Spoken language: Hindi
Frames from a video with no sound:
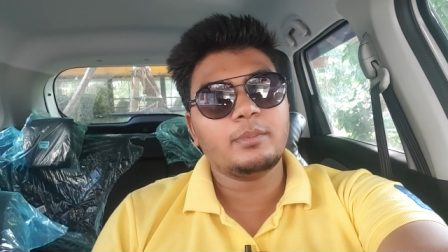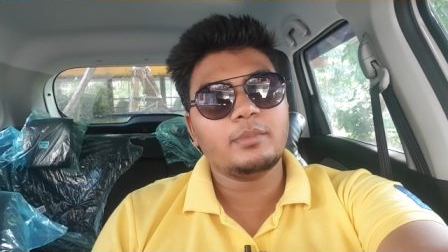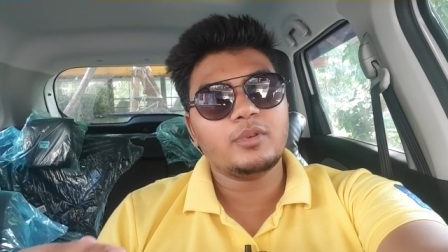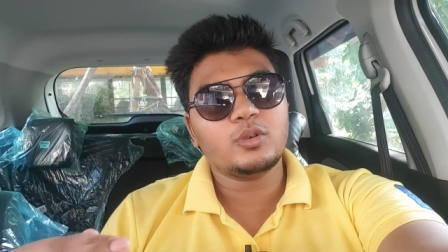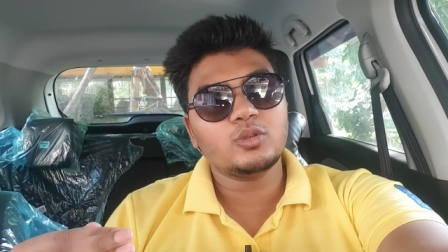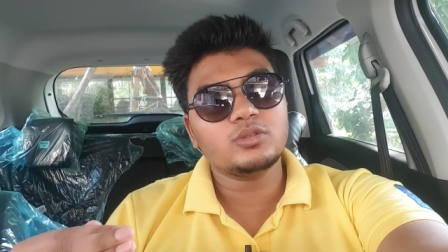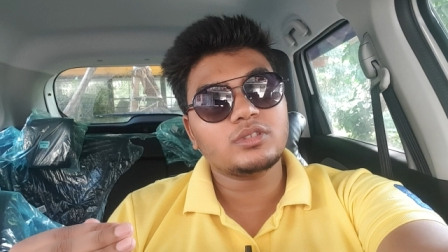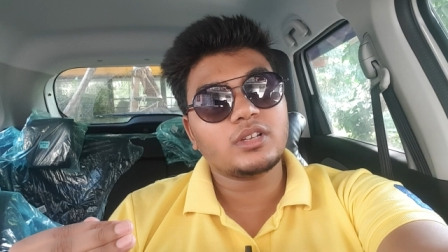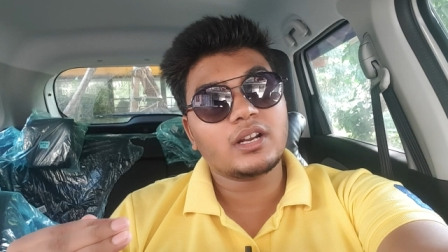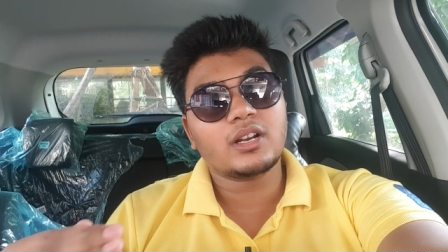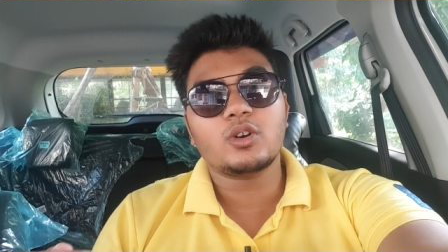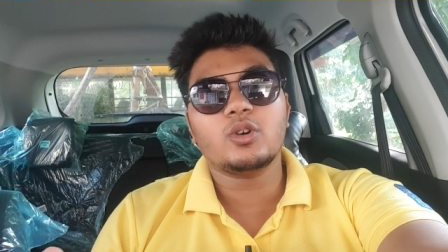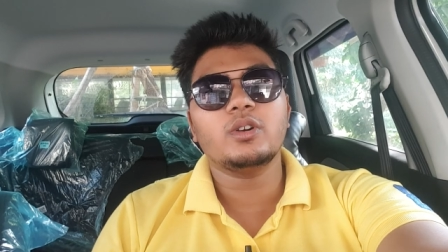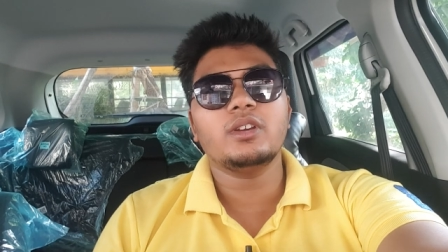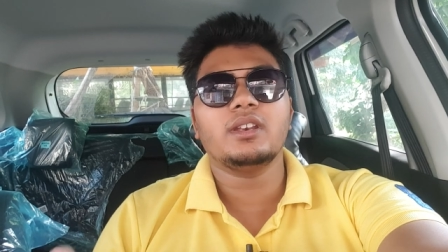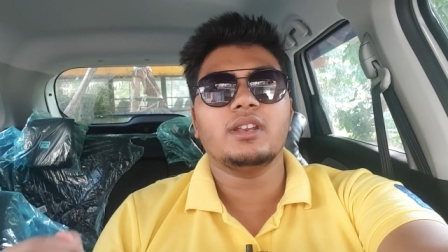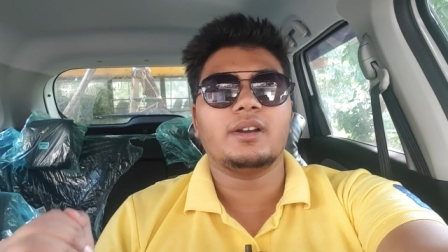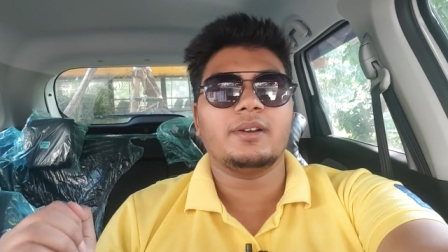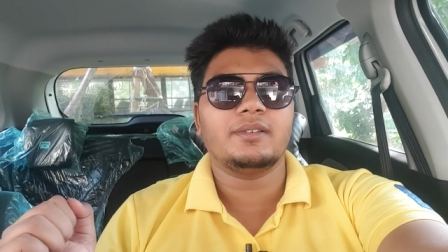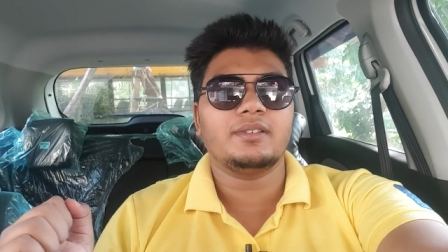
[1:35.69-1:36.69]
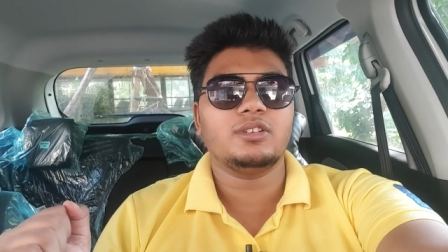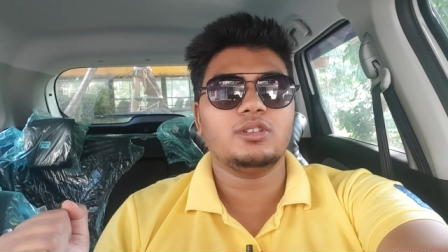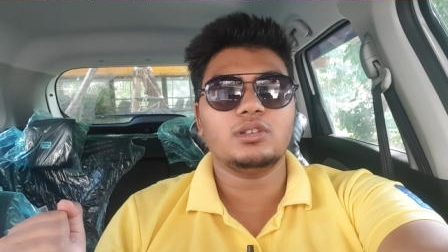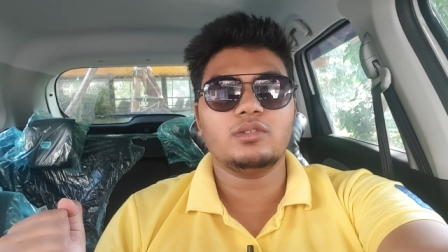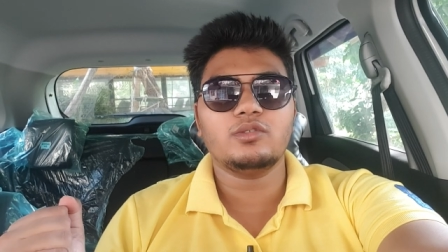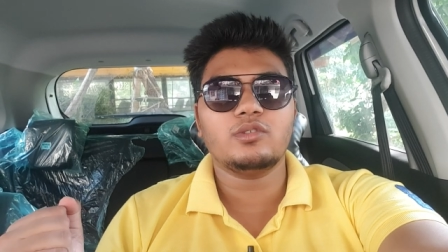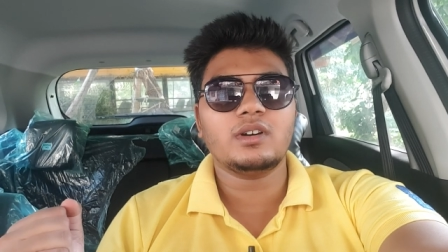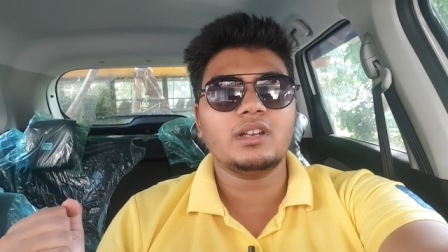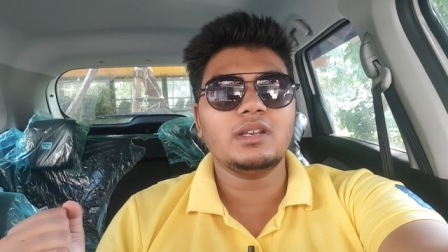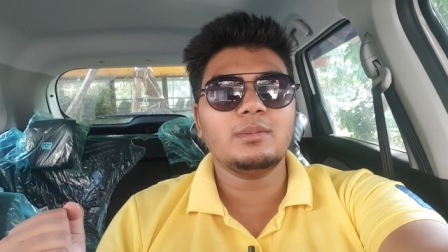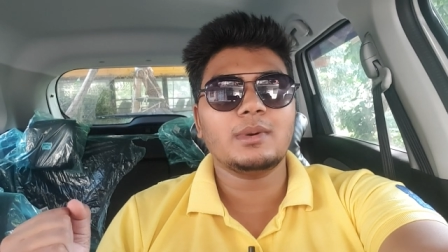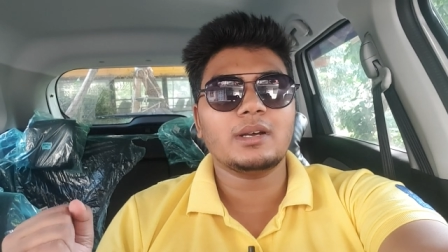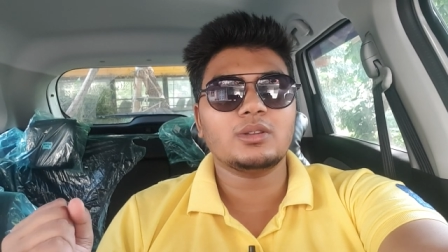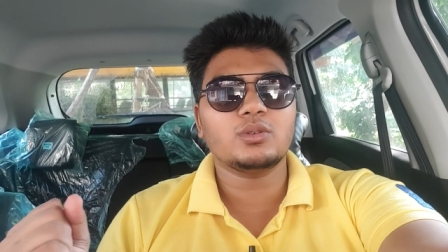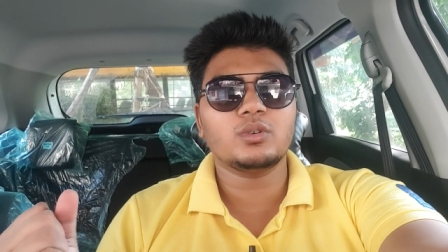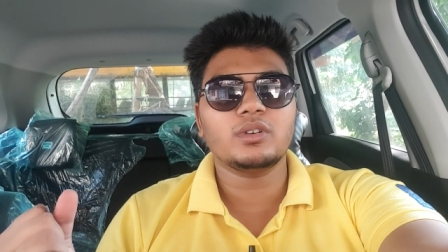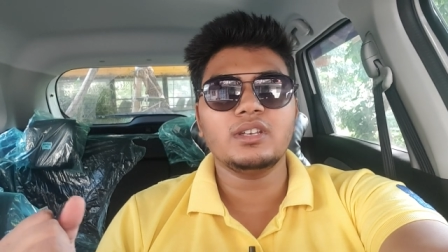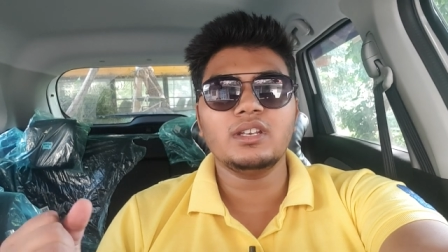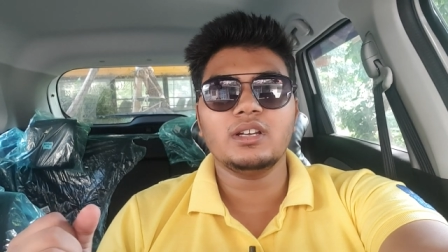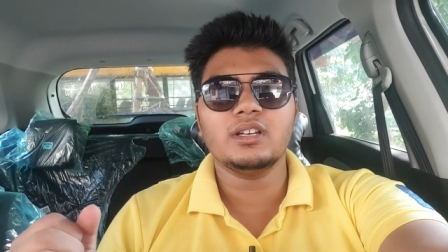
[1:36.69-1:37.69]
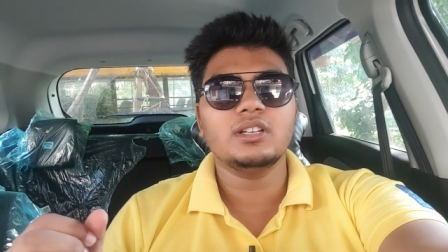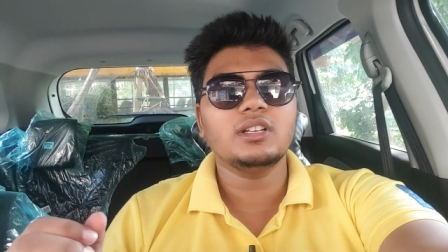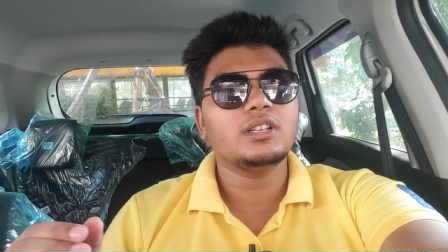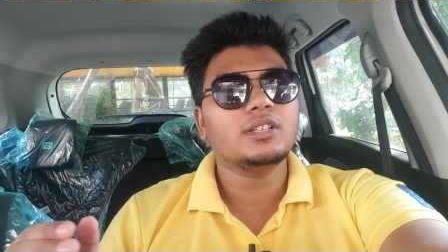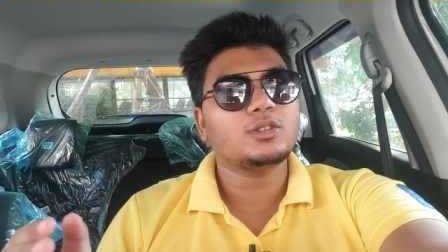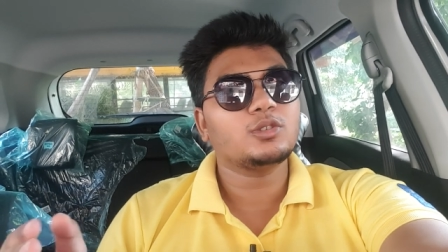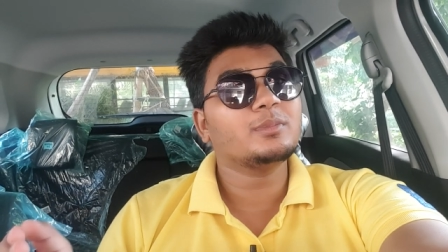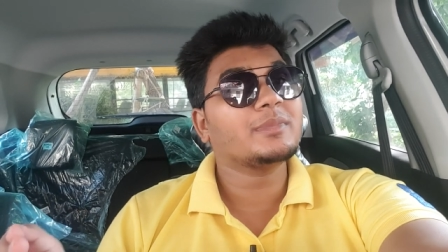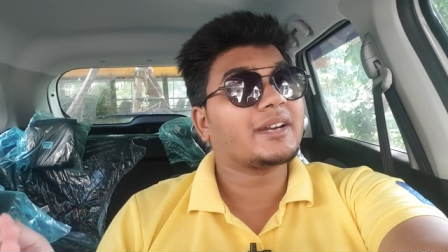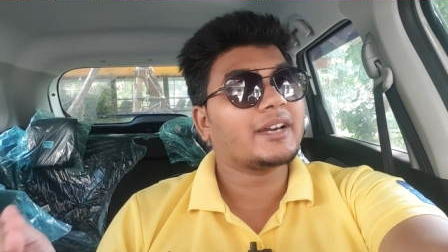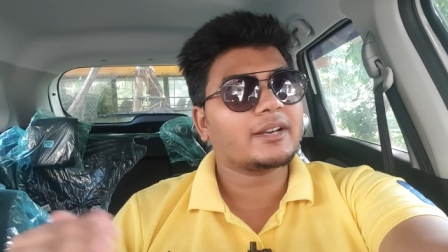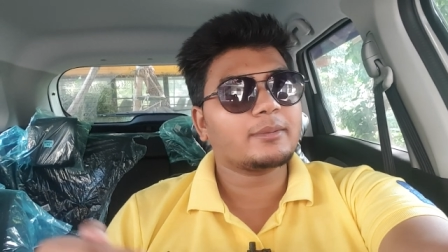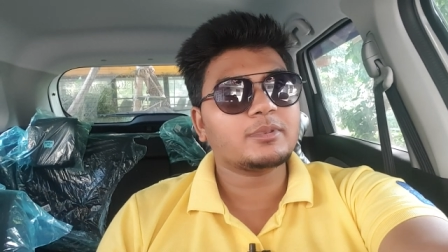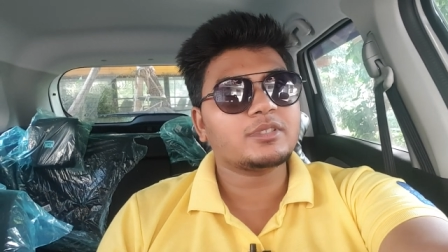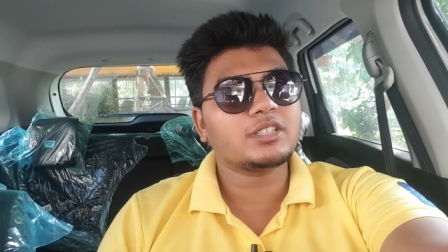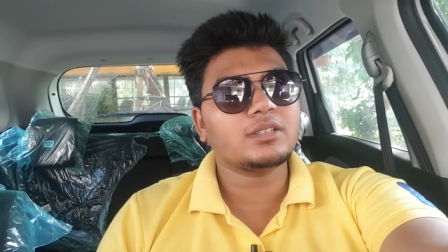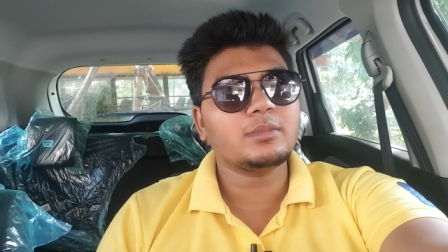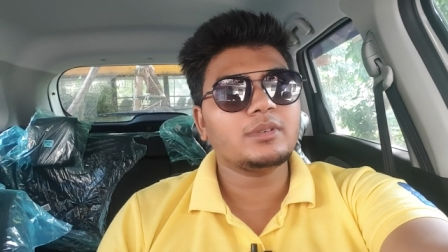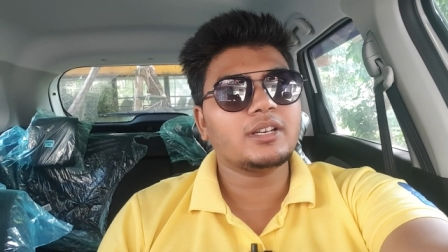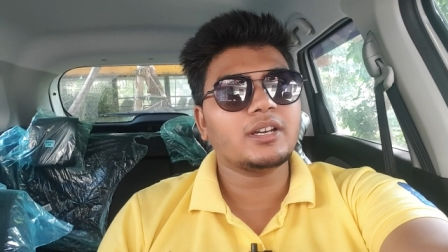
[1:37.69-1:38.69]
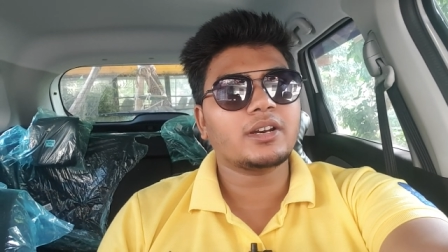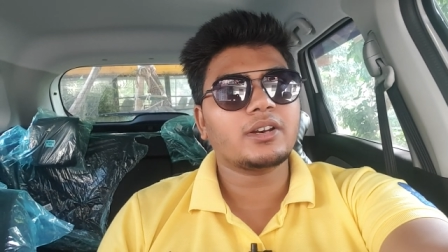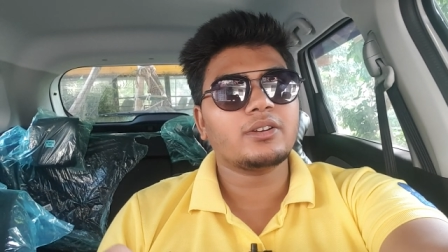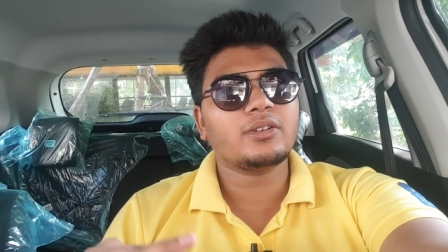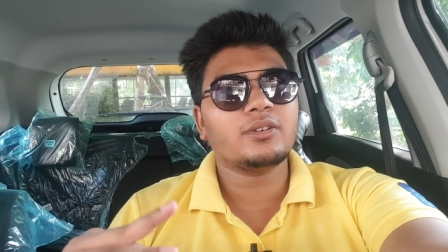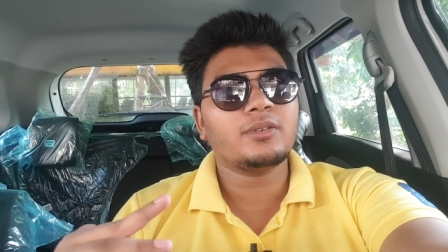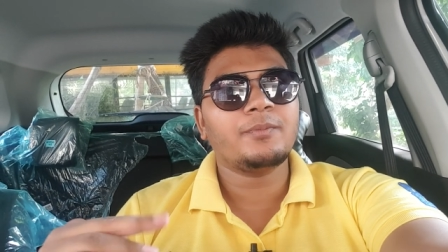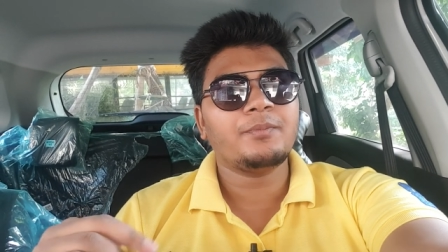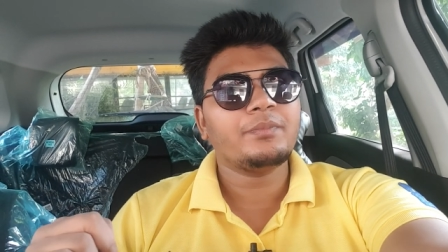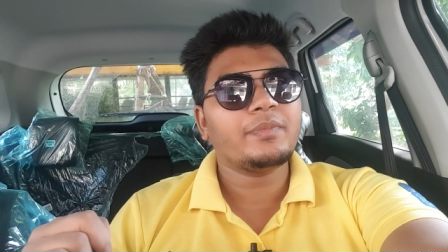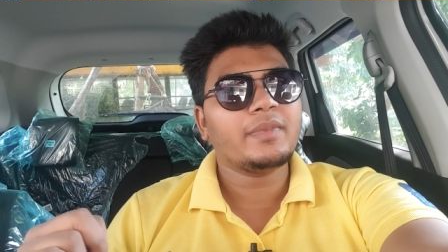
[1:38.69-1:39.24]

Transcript: कुछ रखो ही ना ये तो वो वाली बात होगी ना तुम करप्शन भी कर रहे हो